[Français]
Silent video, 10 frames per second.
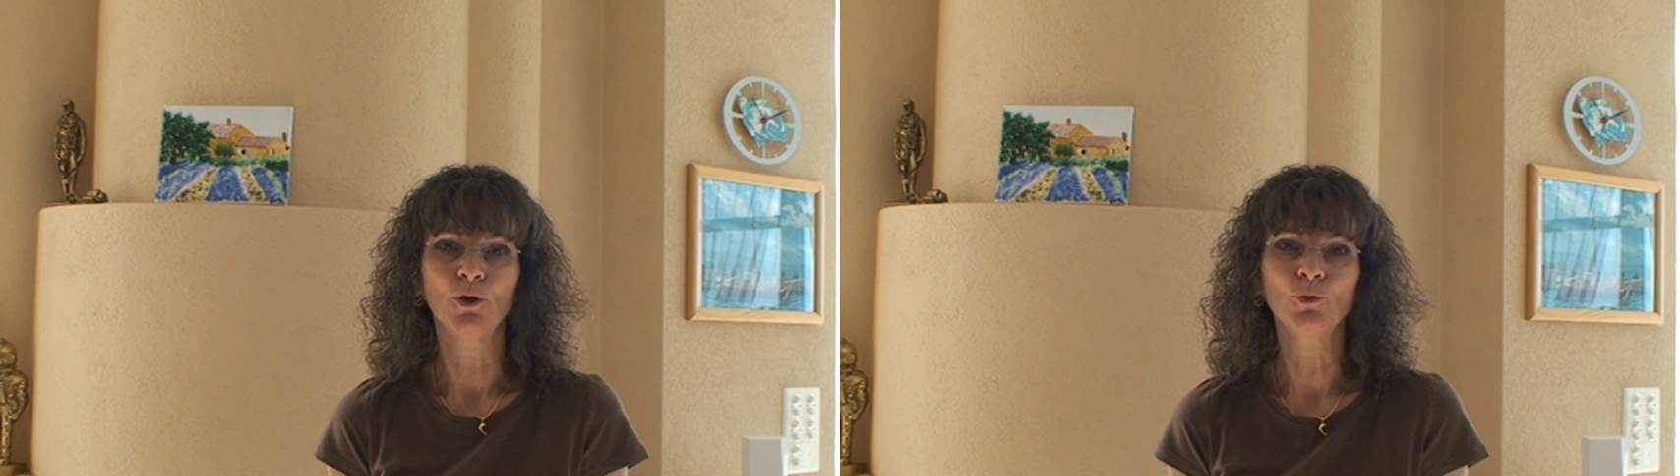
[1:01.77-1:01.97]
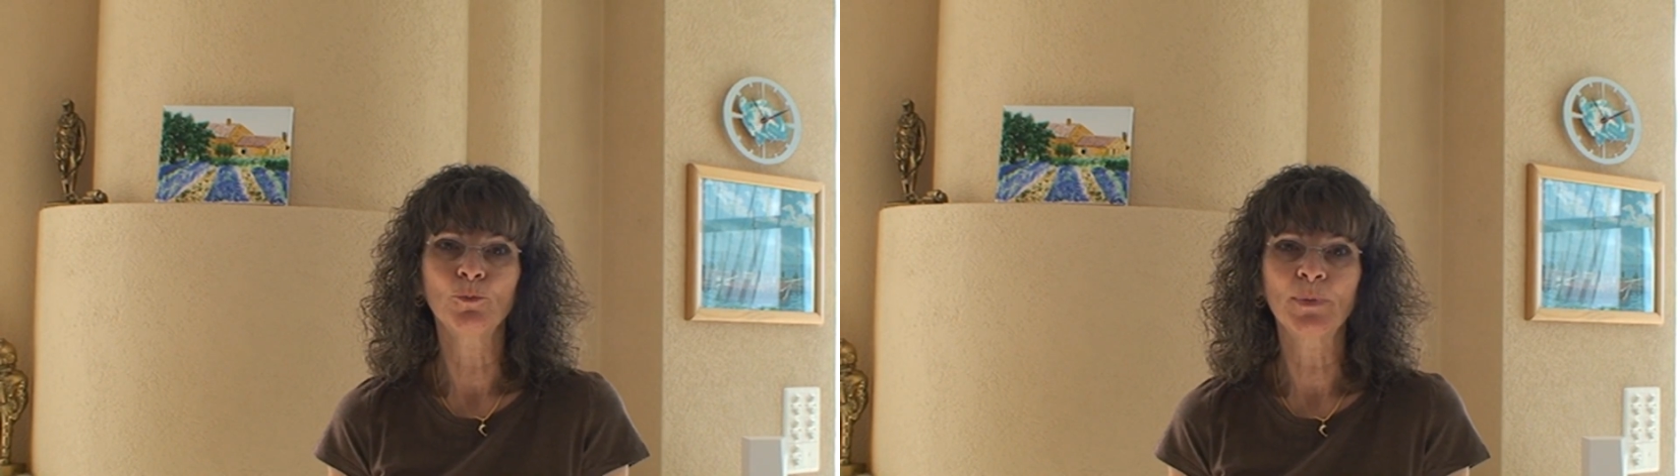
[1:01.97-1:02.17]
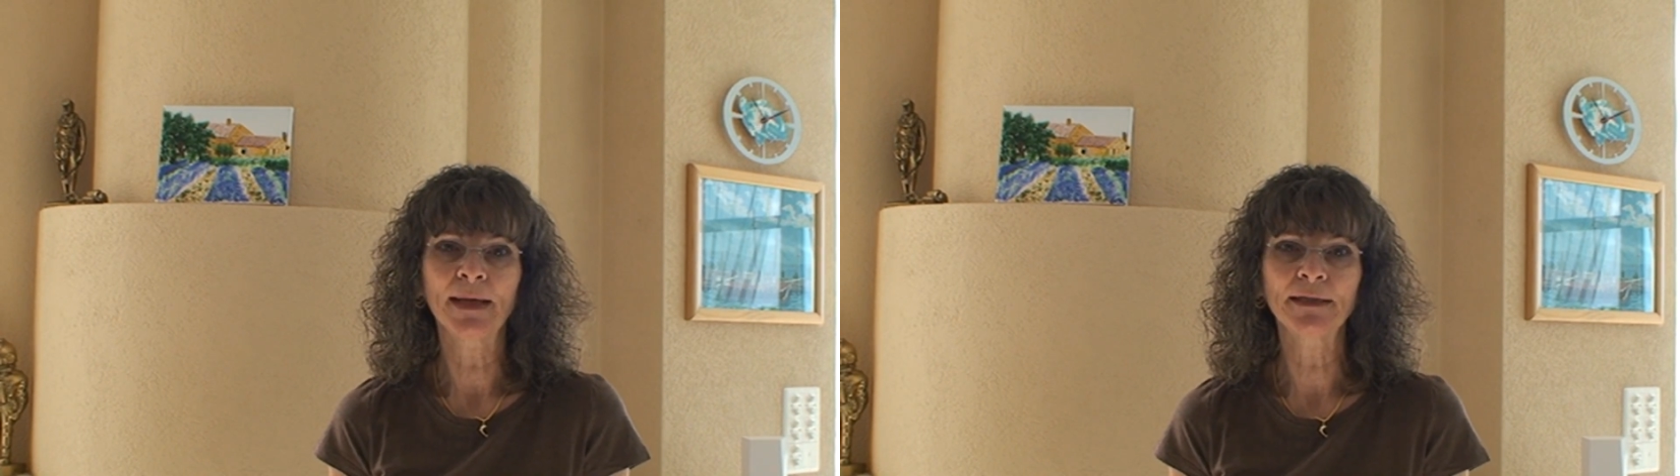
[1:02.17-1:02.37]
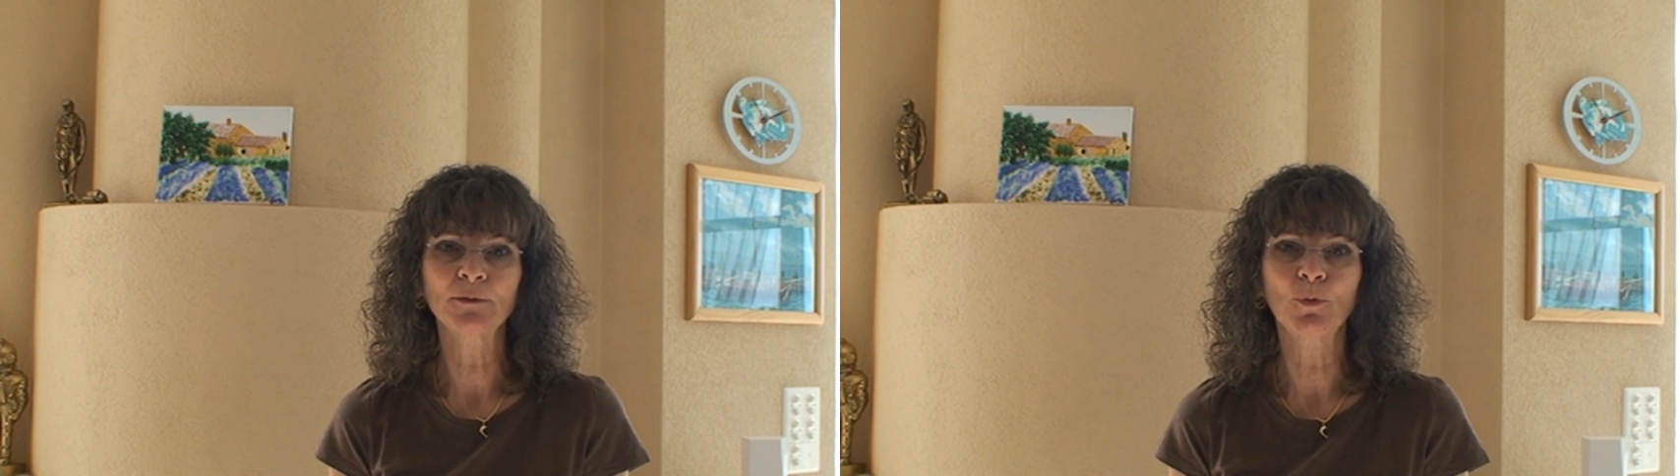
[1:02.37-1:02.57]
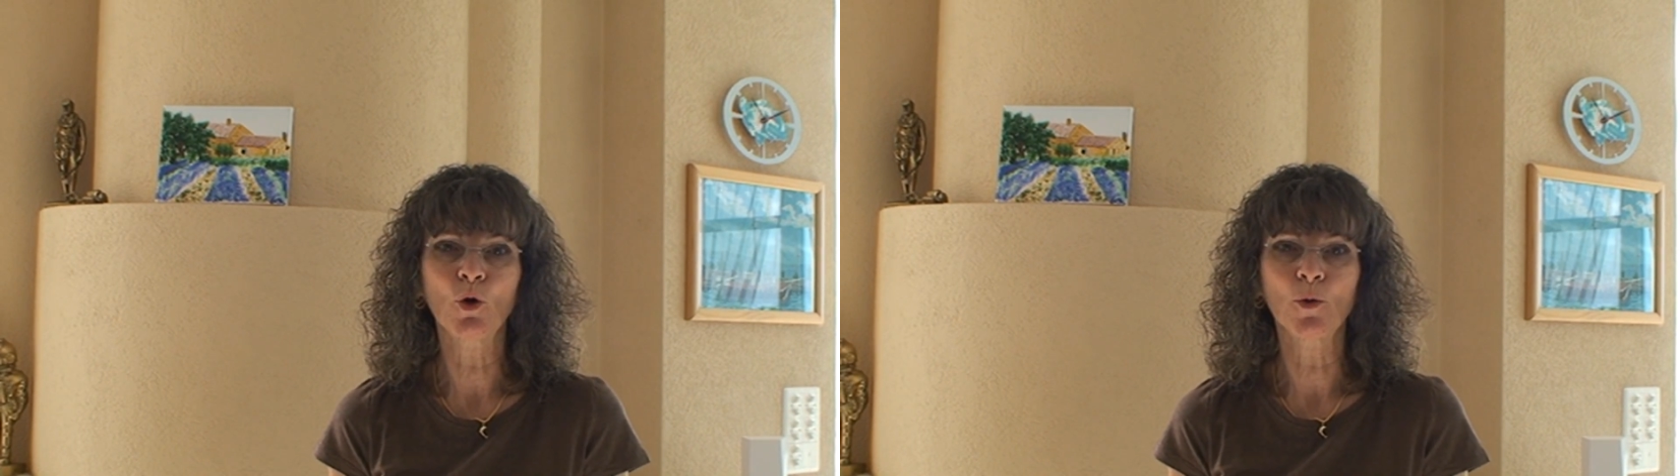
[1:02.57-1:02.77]
une
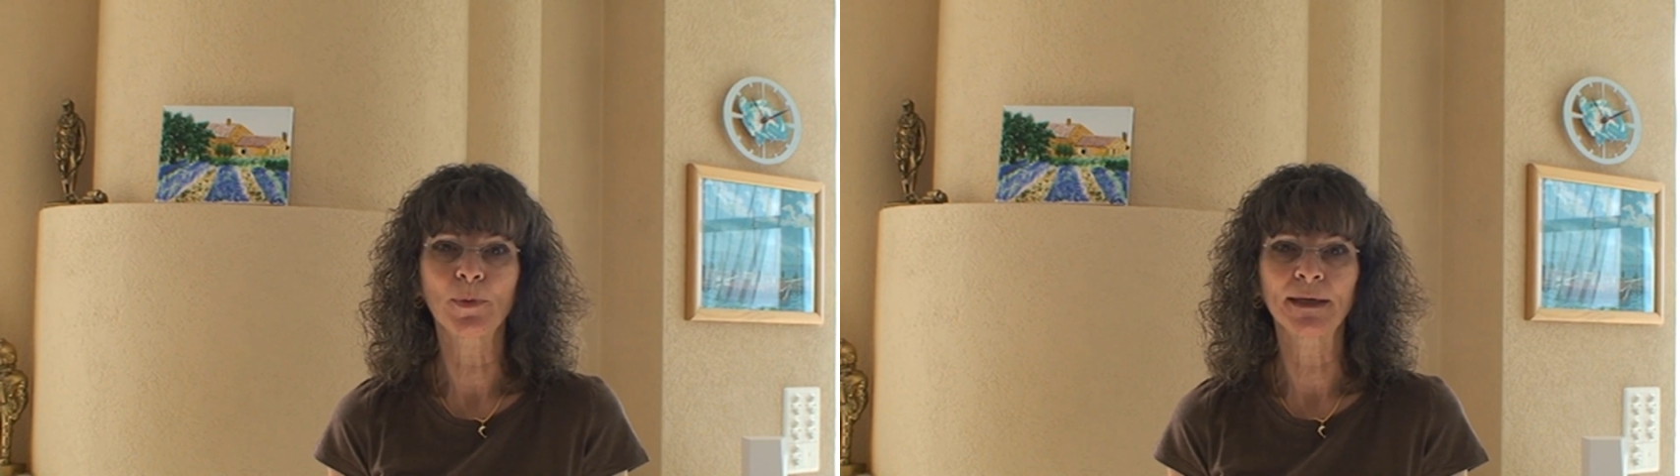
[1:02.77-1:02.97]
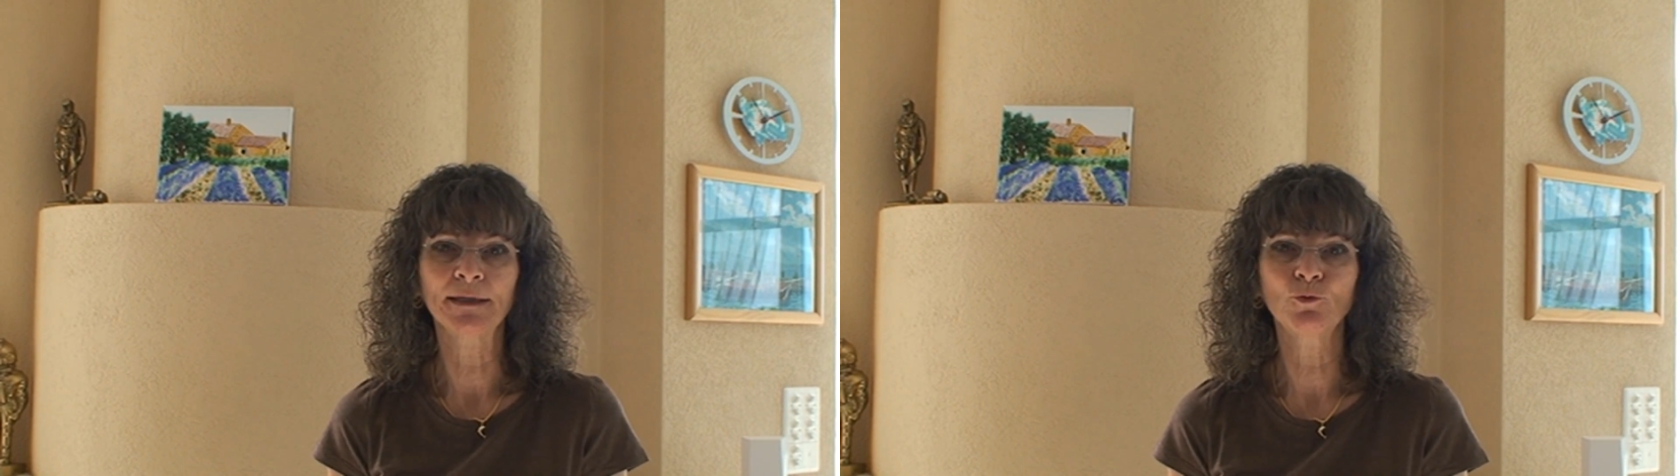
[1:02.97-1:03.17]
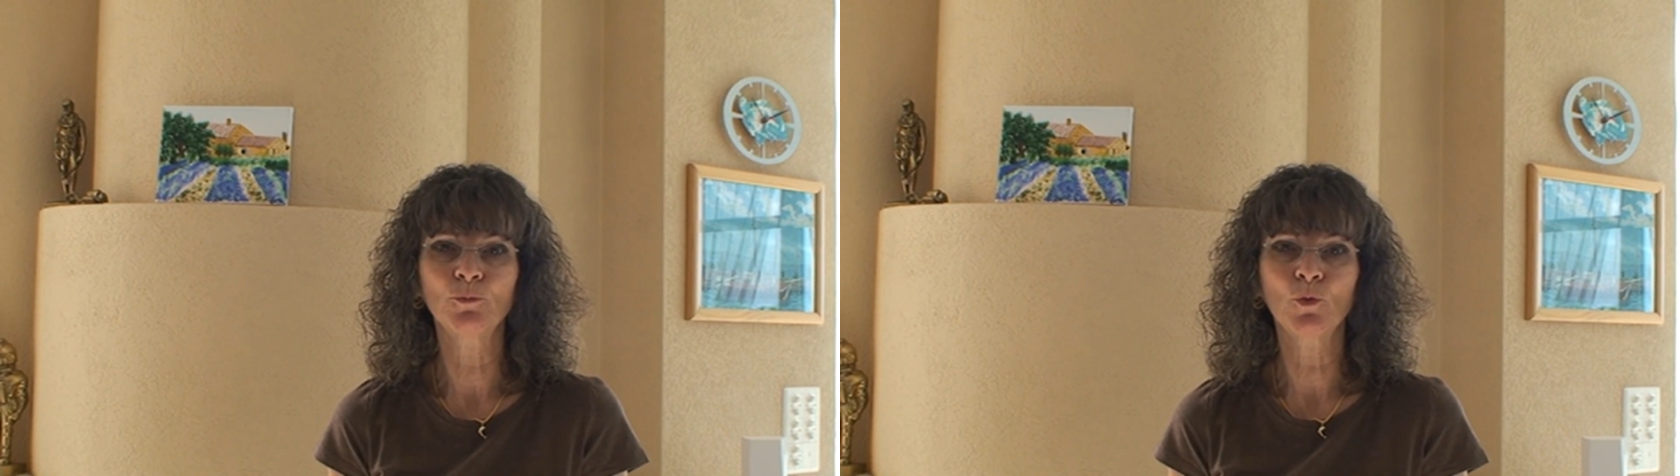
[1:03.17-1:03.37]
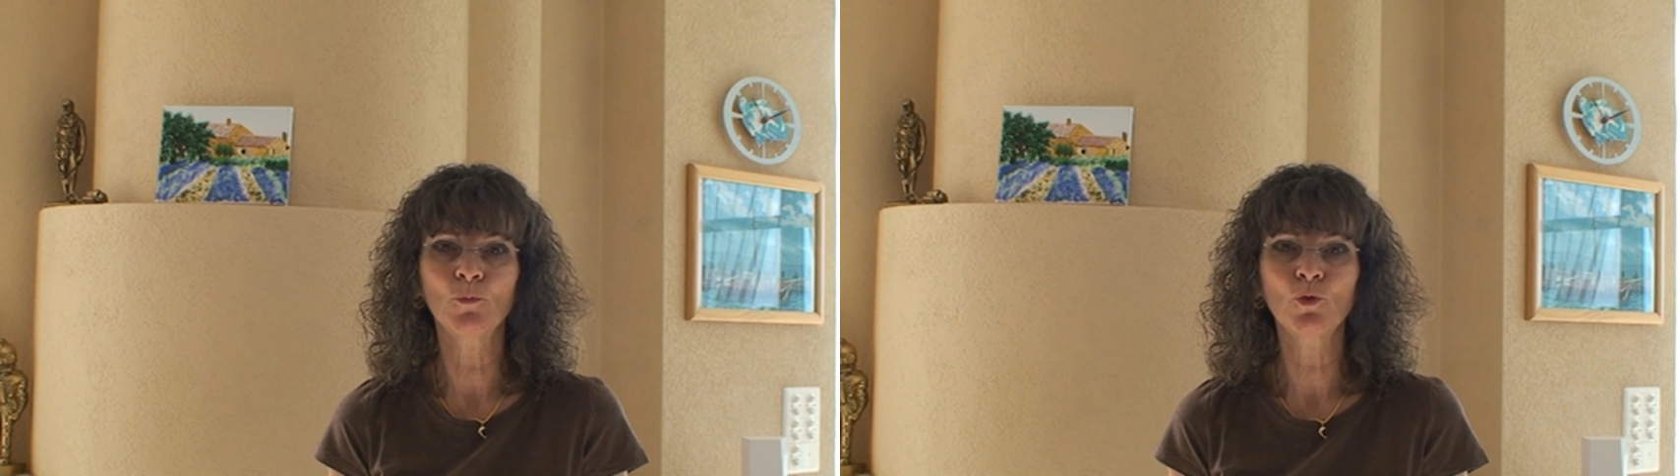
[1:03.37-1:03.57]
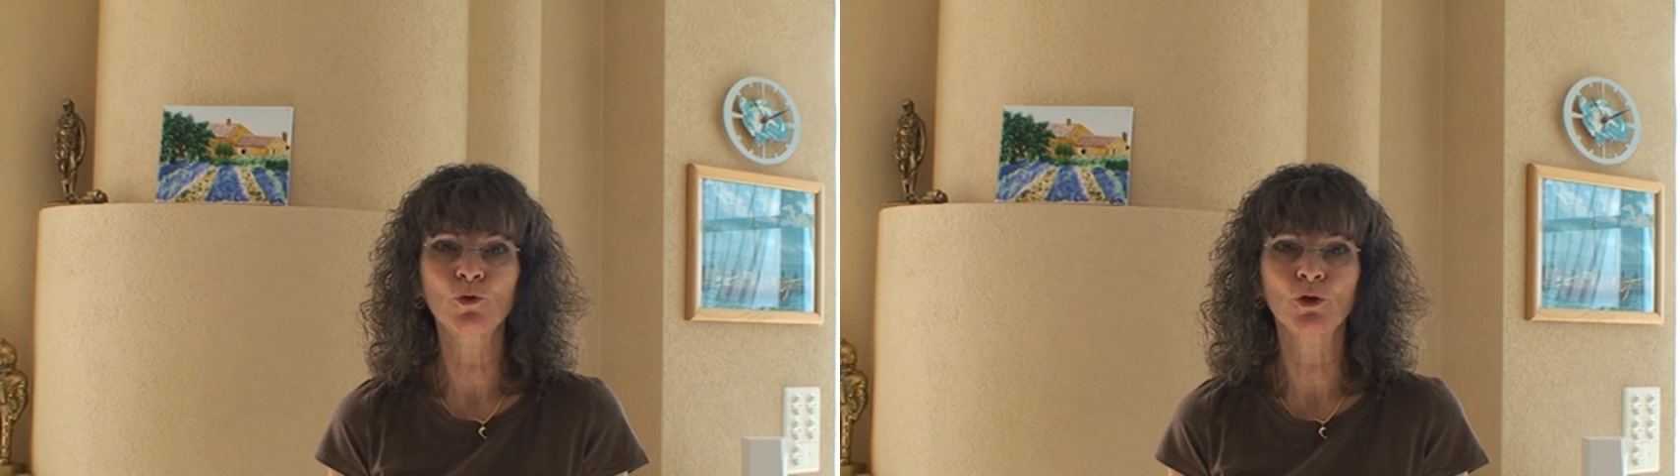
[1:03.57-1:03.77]
planète propre et du beau mon